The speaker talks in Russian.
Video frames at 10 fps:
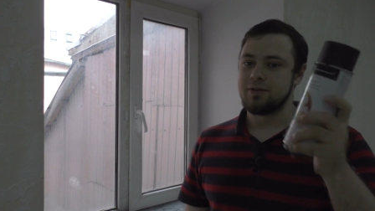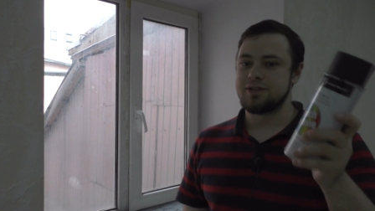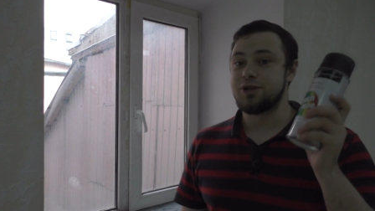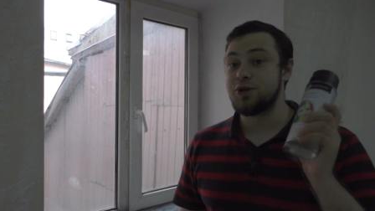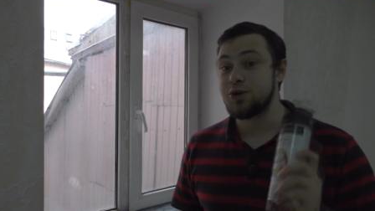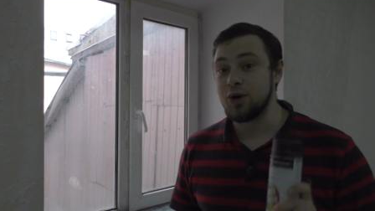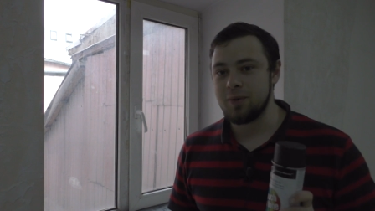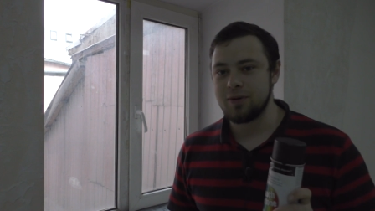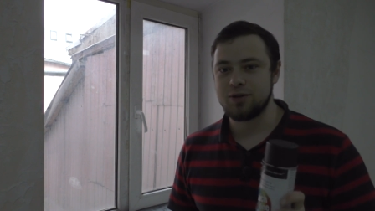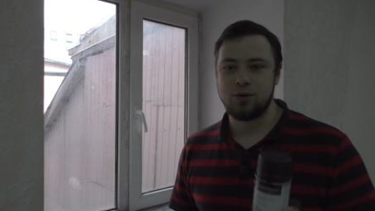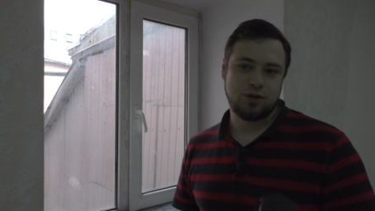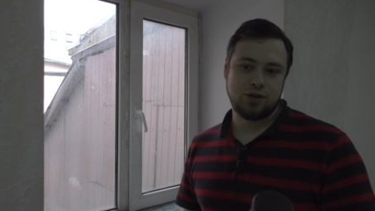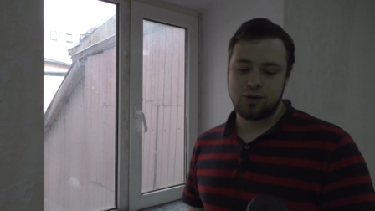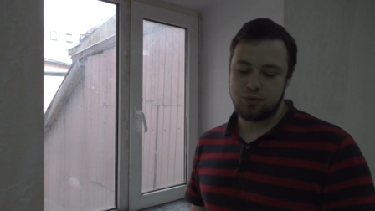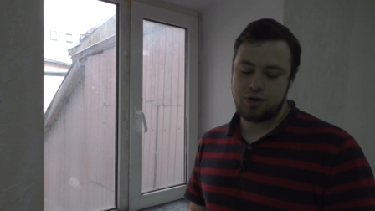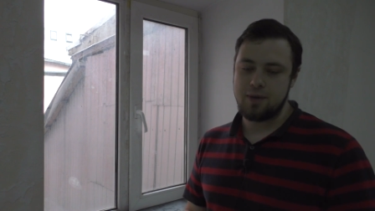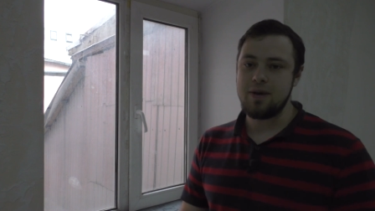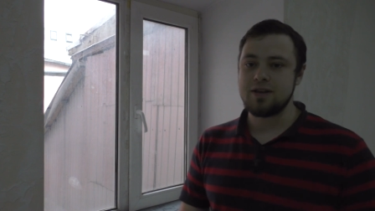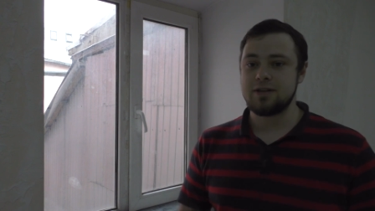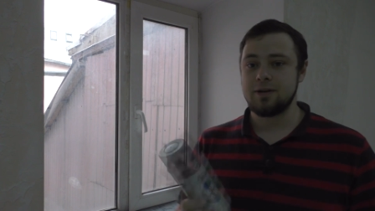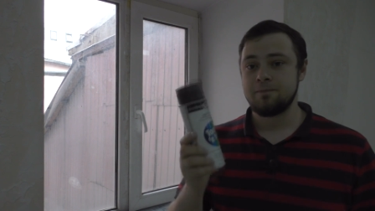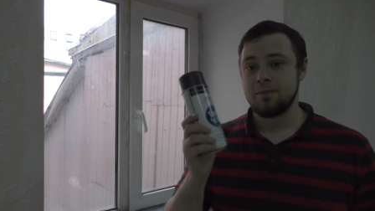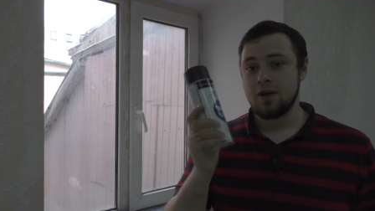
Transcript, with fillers: защищенном от солнечных лучей месте,